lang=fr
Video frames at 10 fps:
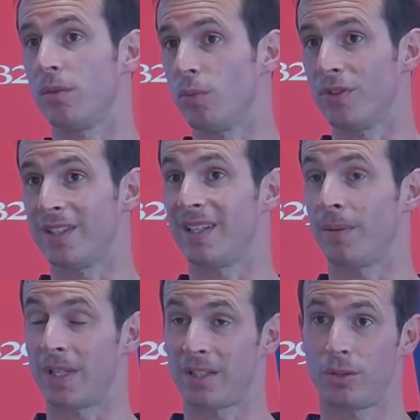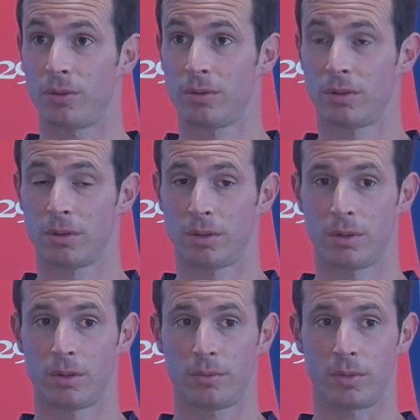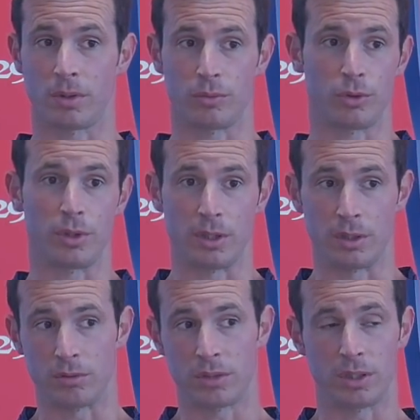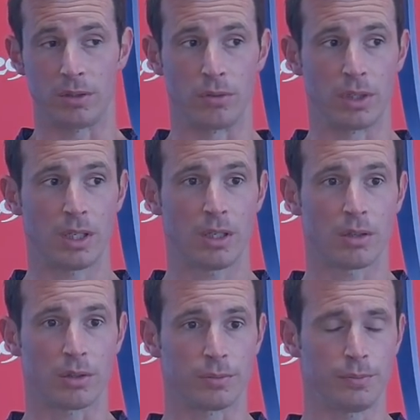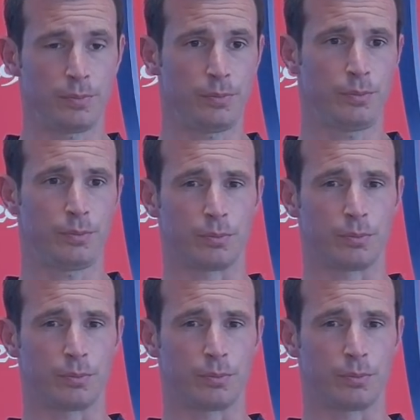une mauvaise adaptation. Comme je l'ai aussi évoqué, euh,